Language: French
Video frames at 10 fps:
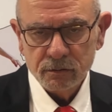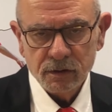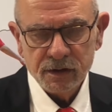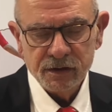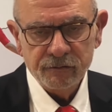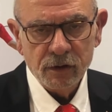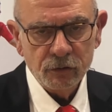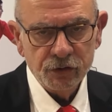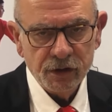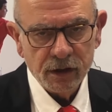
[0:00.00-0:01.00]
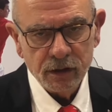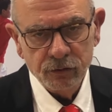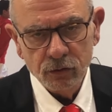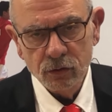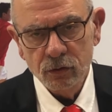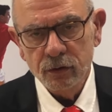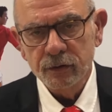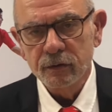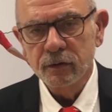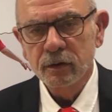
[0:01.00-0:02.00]
à savoir le général de Gaulle
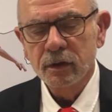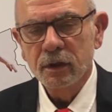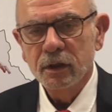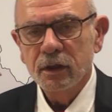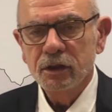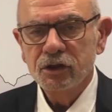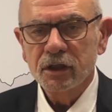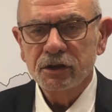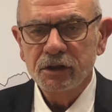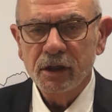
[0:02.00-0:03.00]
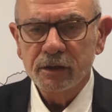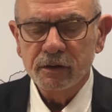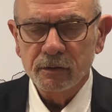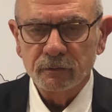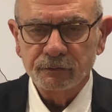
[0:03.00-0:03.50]
et Jacques Chirac.